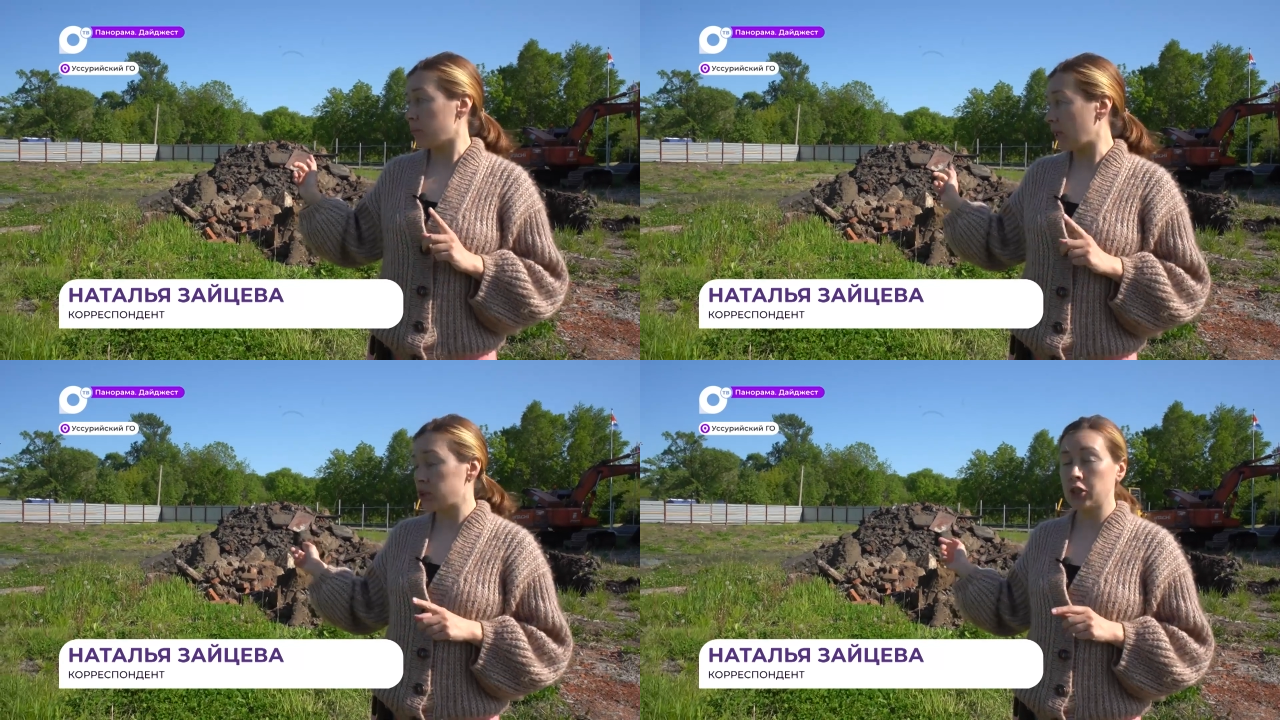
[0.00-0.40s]

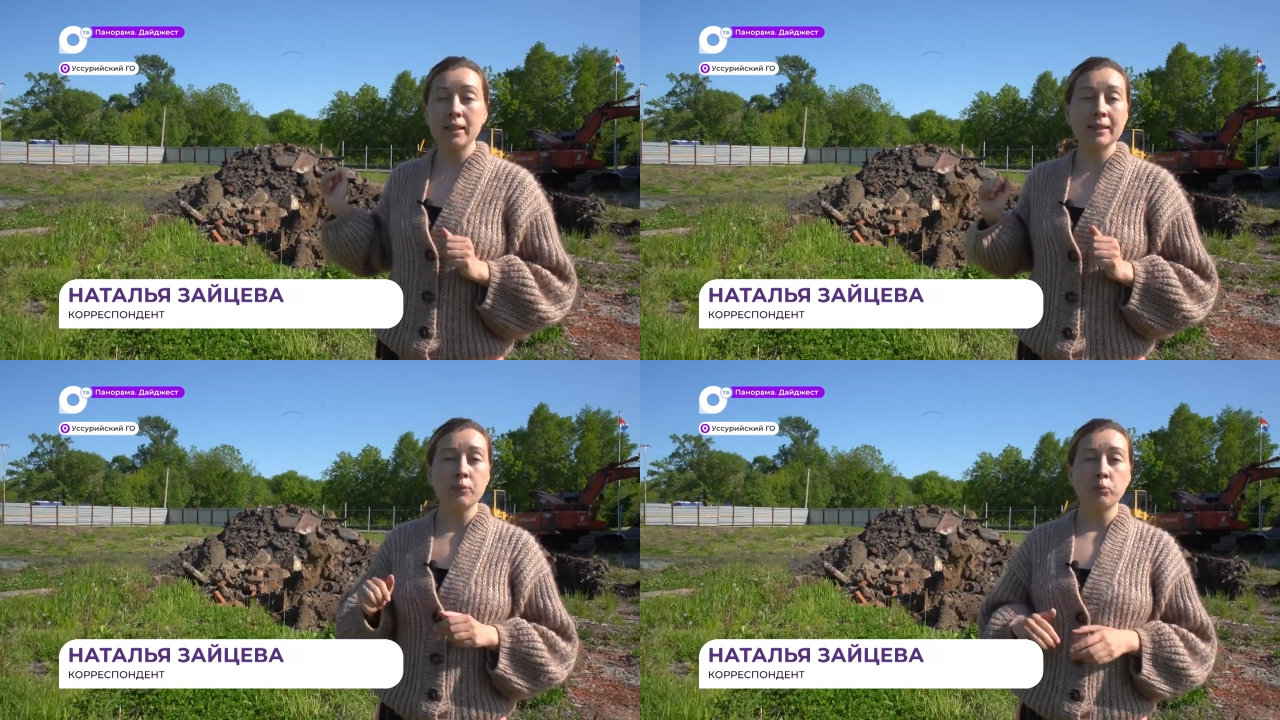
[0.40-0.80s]

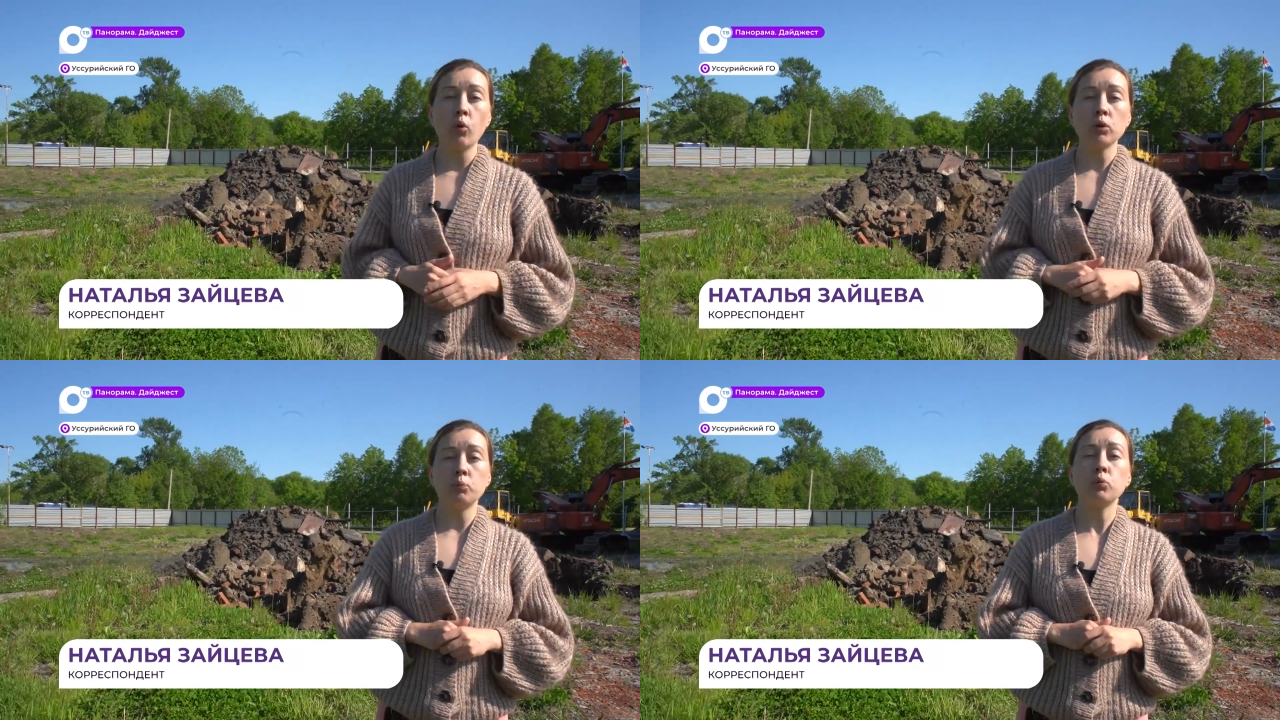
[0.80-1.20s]
площадки
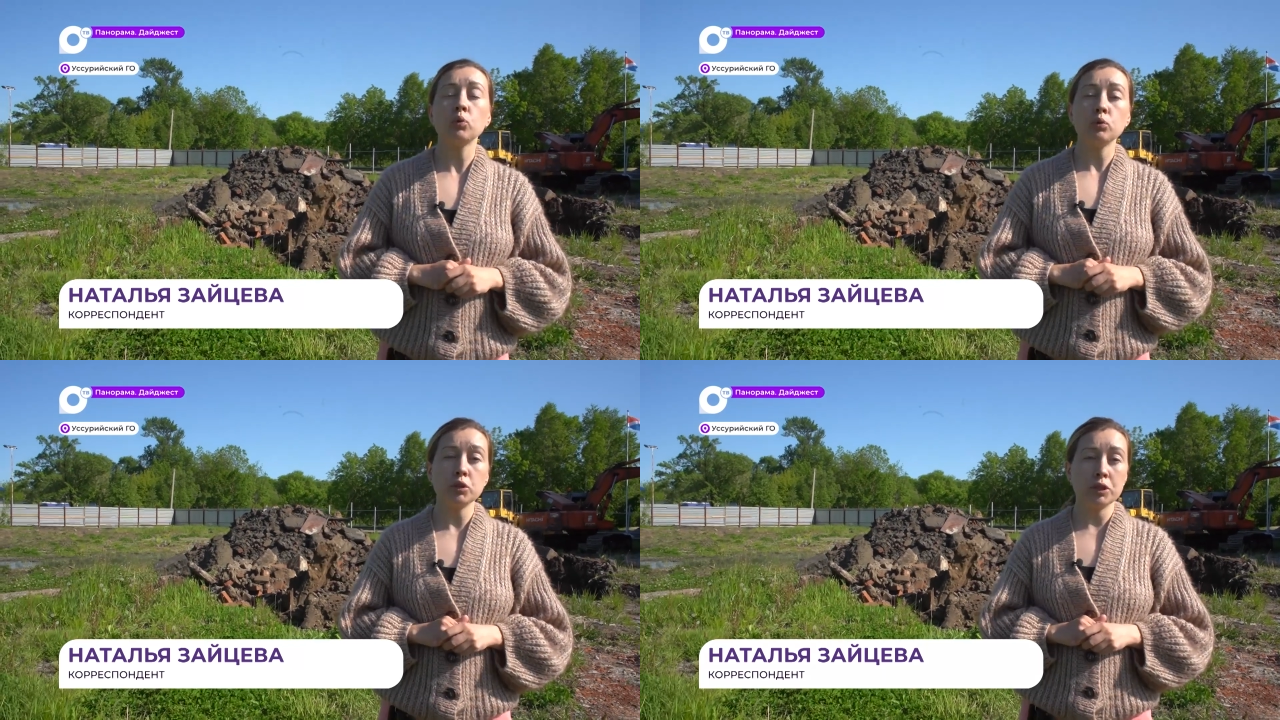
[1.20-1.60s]
под
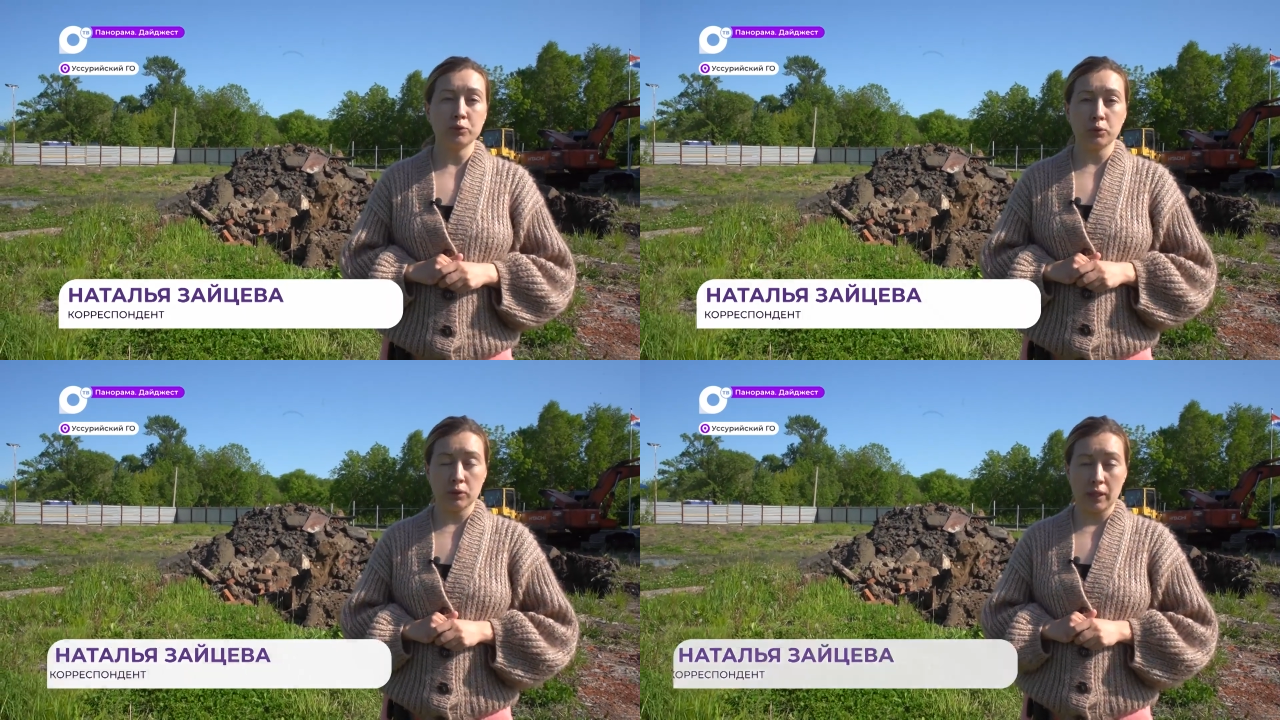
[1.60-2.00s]
будущий
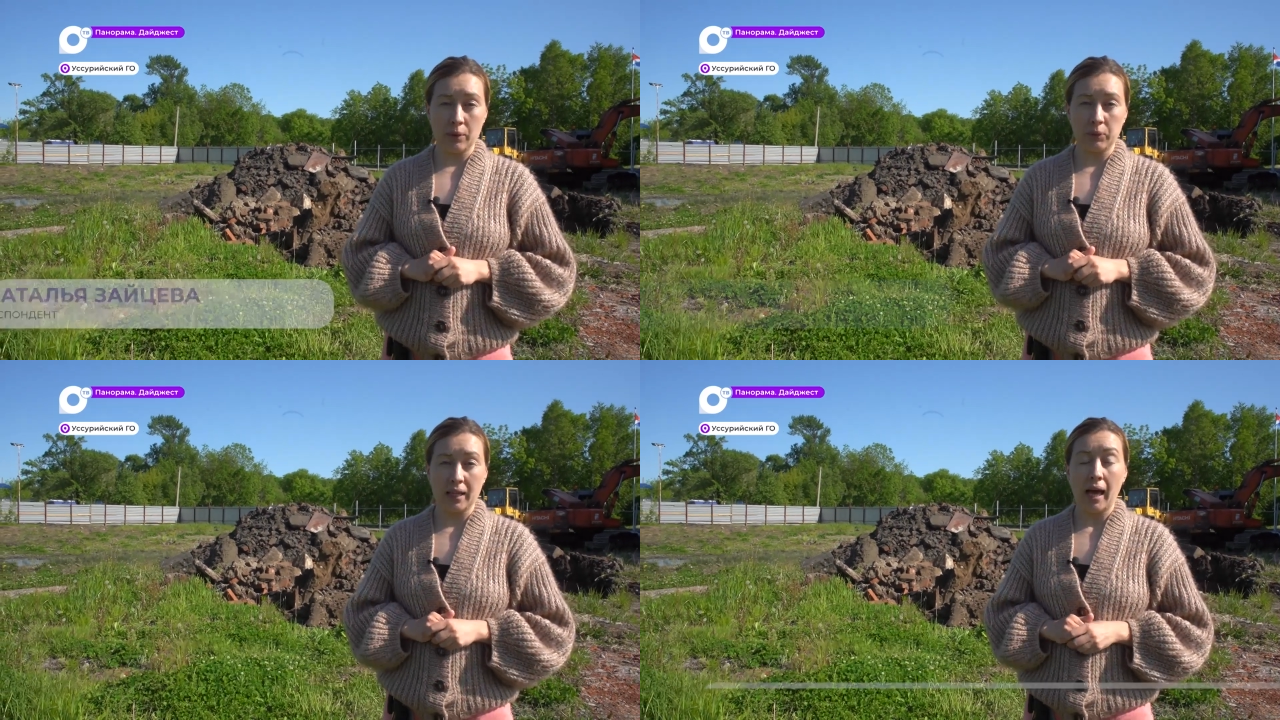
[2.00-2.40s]

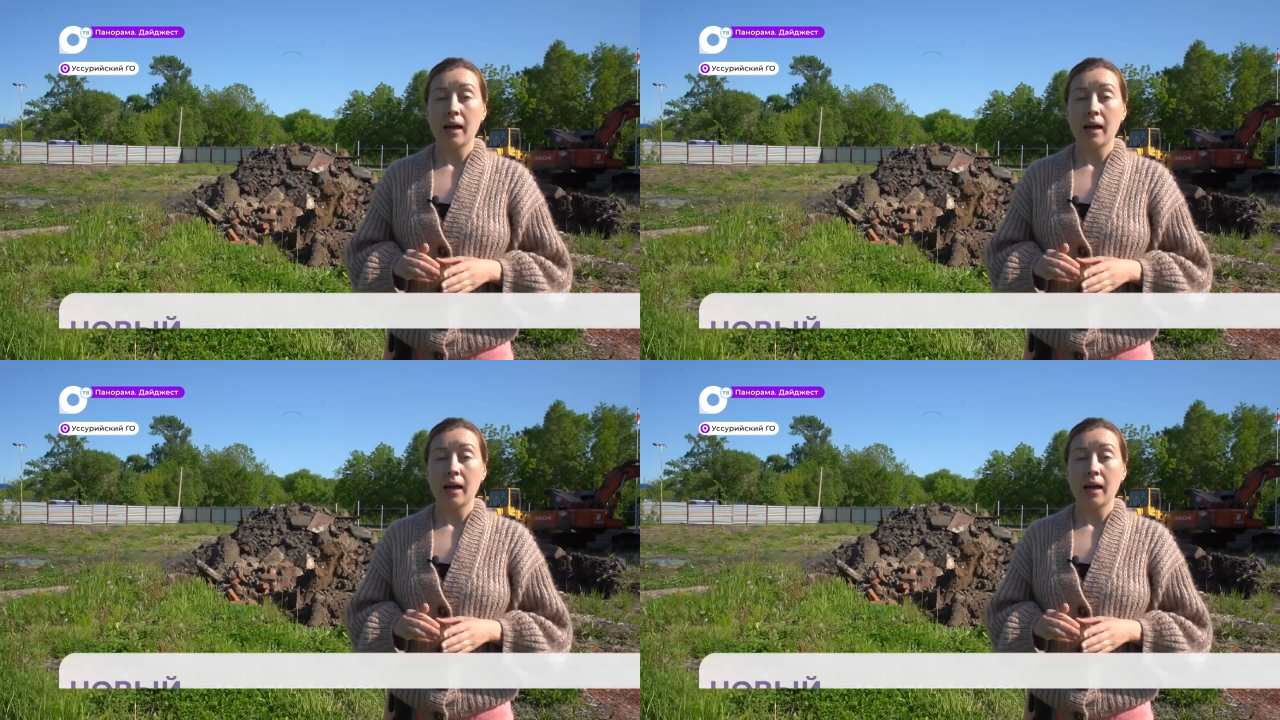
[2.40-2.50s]
фундамент.